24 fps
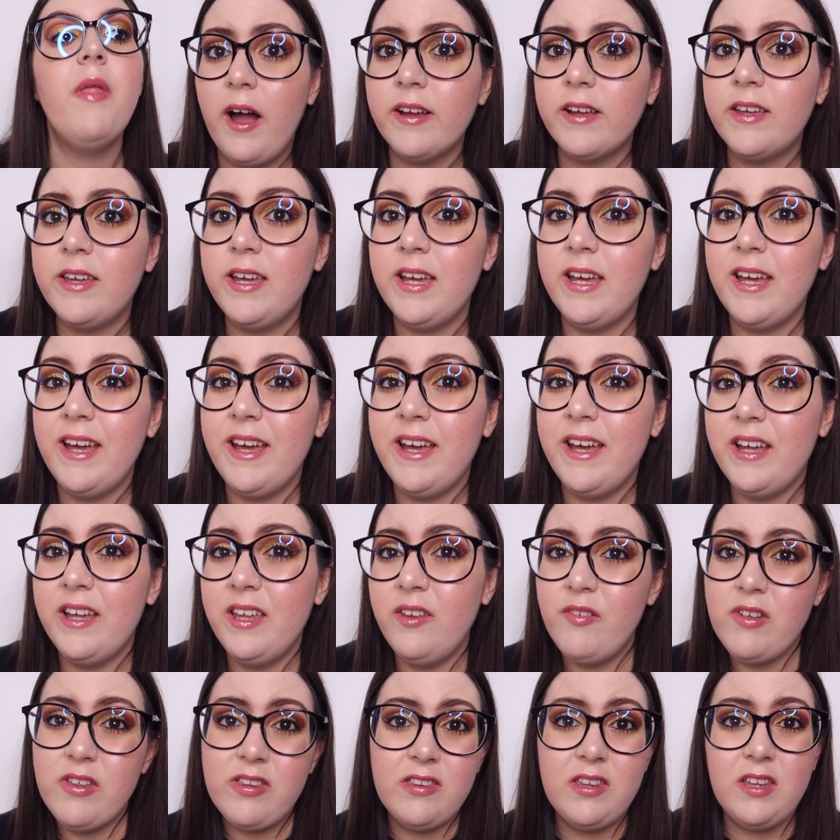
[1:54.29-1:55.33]
Anche
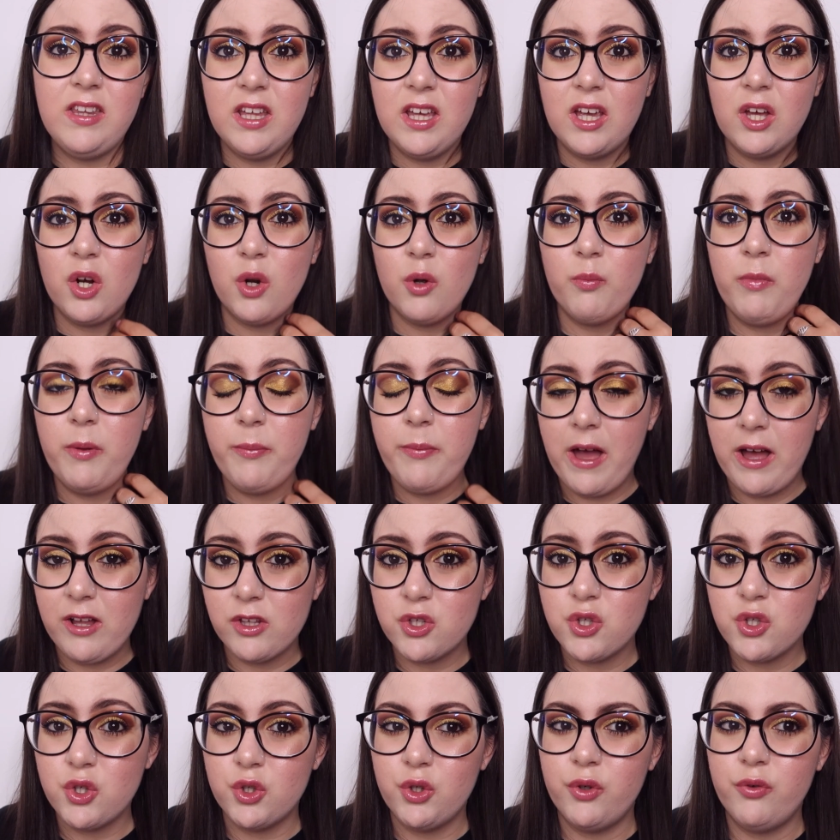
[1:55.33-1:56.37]
i vestiti che non mi
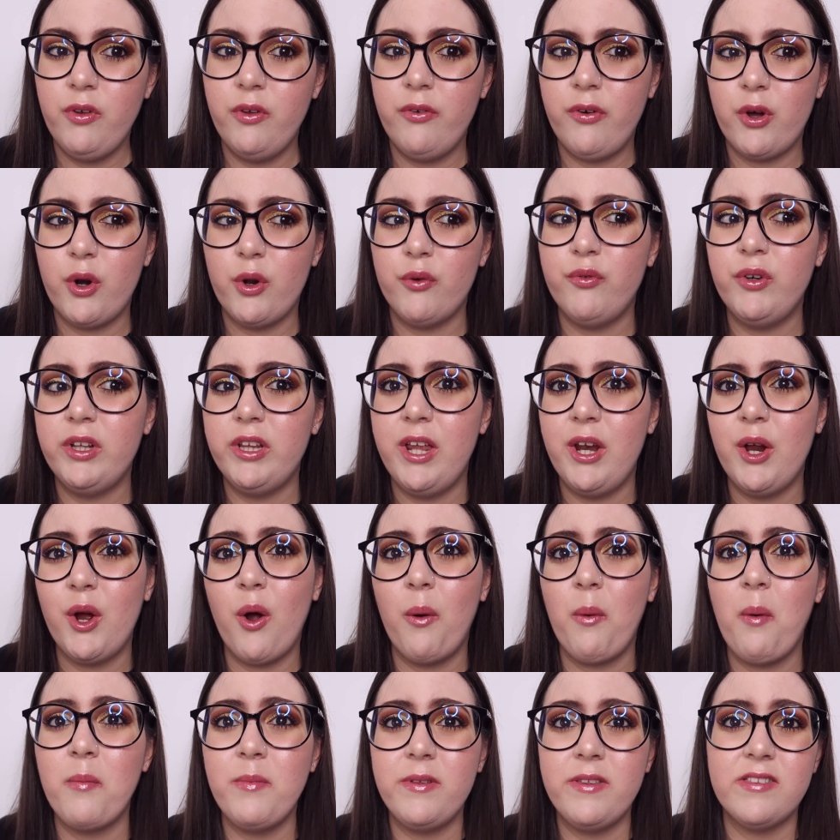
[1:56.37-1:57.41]
piacciono vi farò vedere
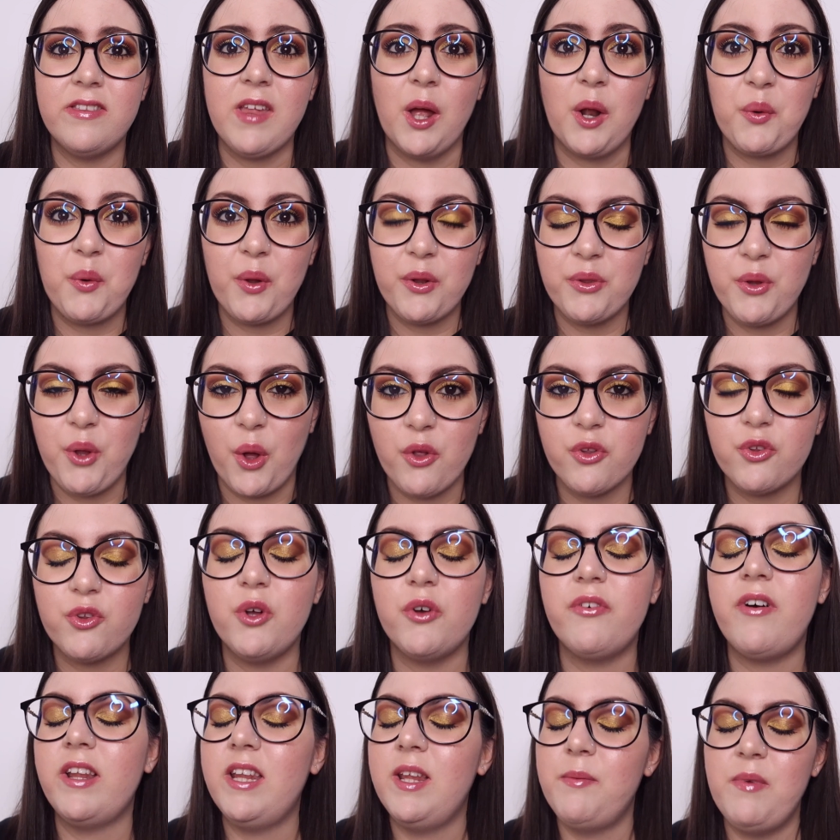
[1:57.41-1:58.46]
come mi stanno
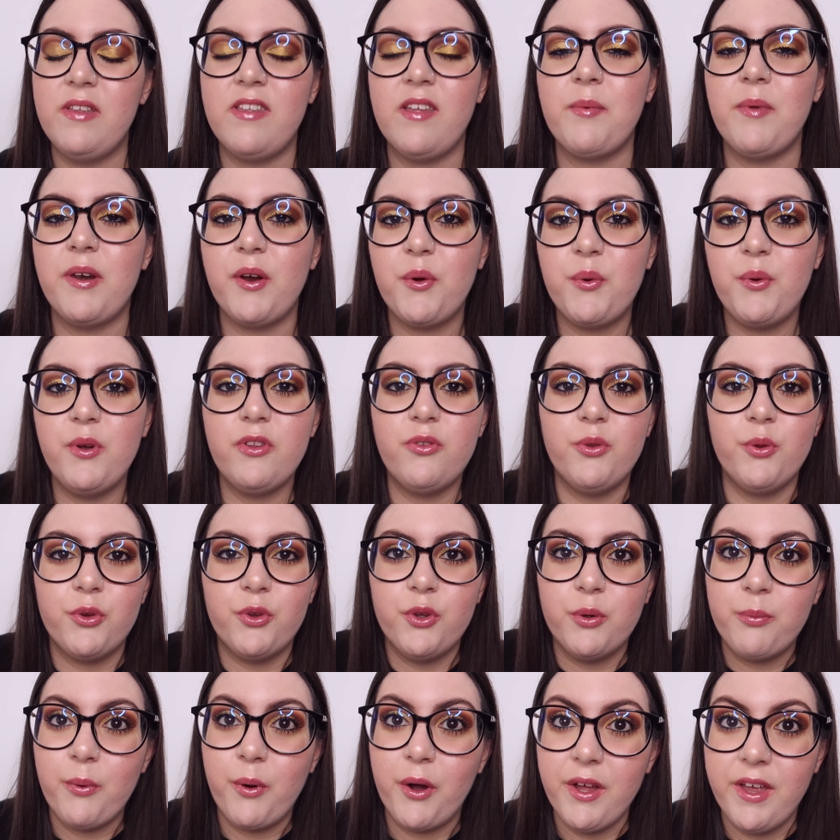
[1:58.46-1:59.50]
addosso, fatemi sapere qui
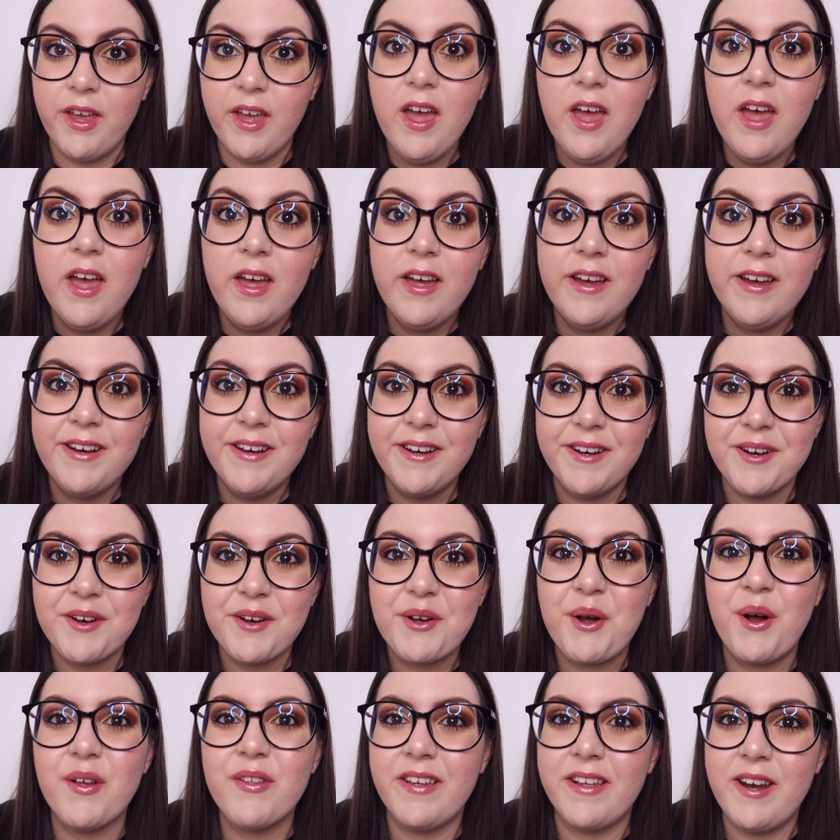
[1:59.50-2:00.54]
sotto poi
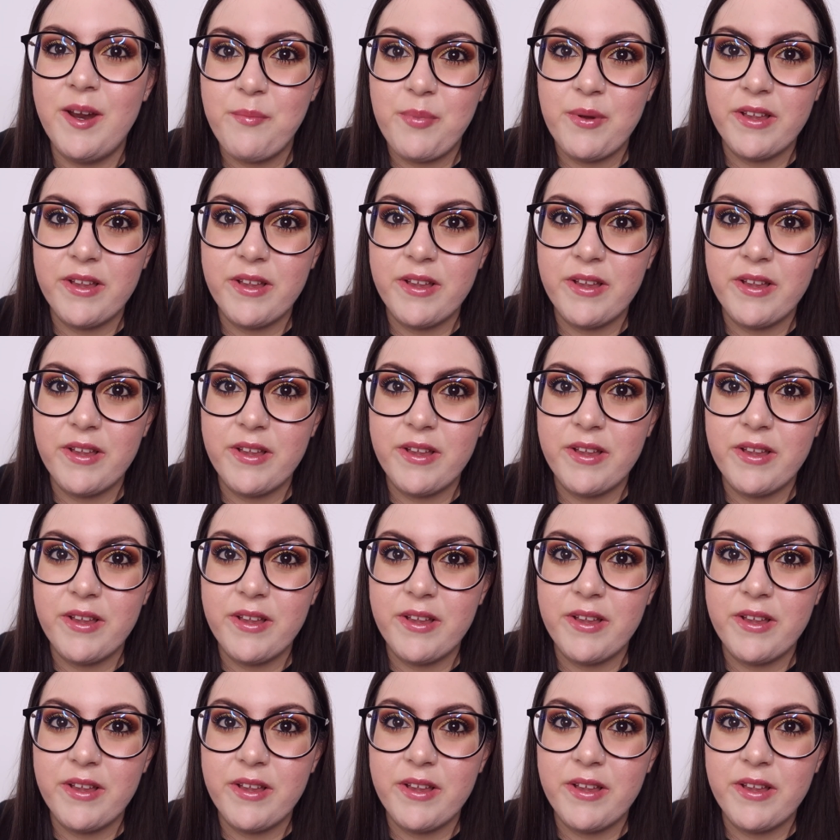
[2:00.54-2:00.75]
eh, cosa ne